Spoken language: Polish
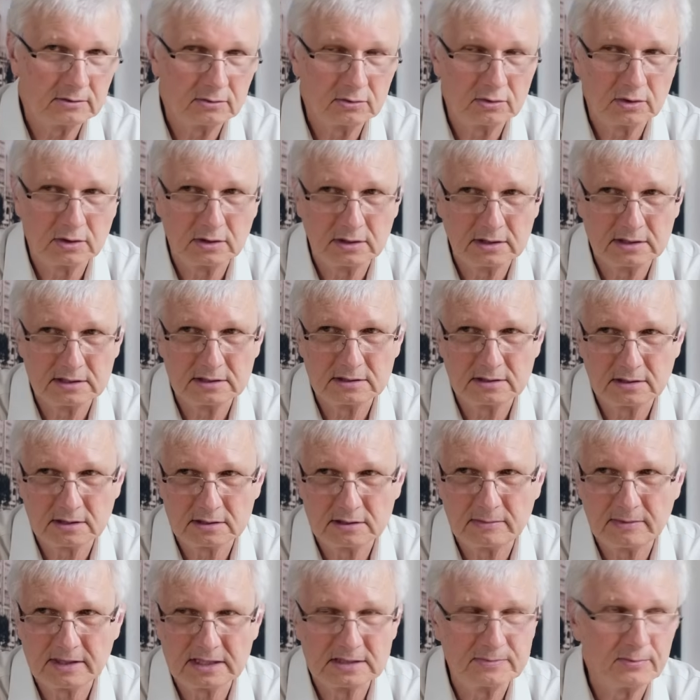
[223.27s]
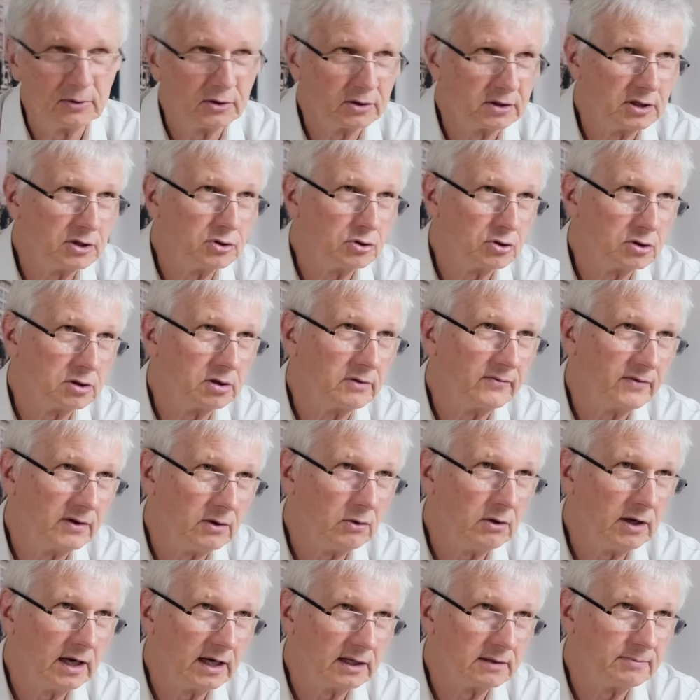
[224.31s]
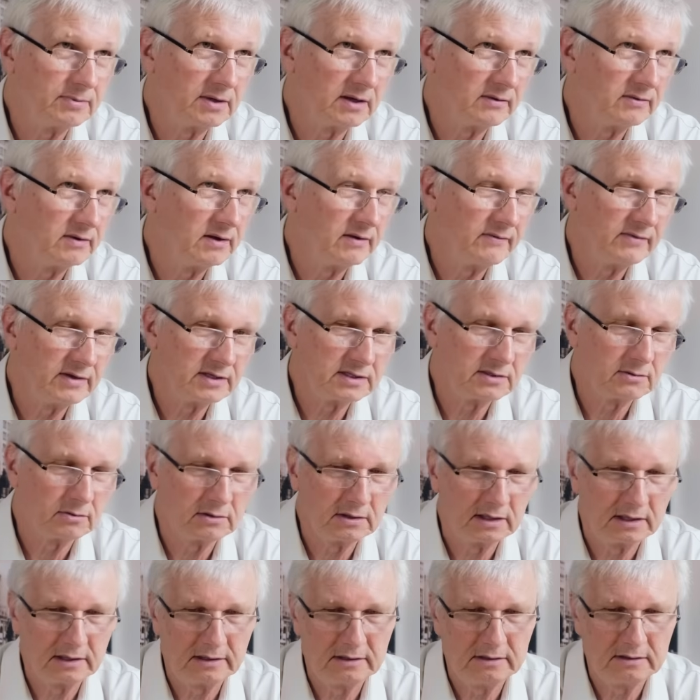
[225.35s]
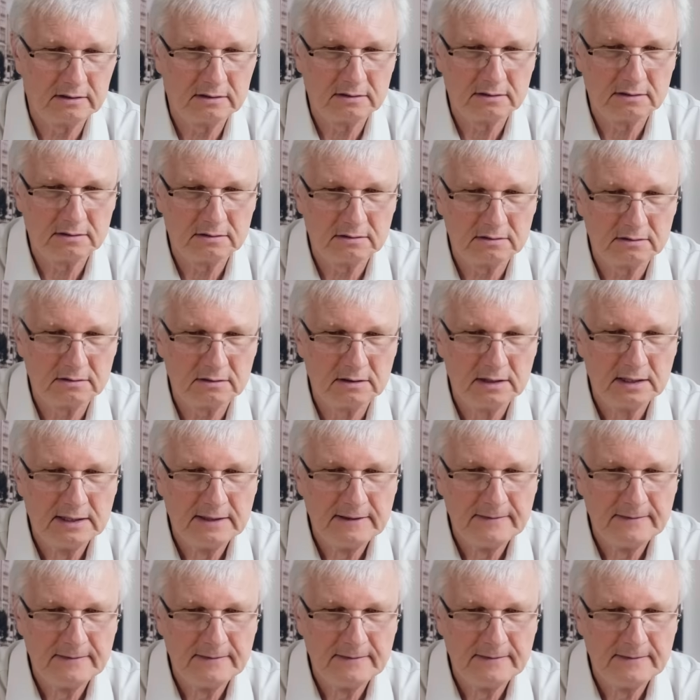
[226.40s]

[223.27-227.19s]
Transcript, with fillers: to, jest, to są eksporterzy już od wielu lat, prawda, więc tutaj y,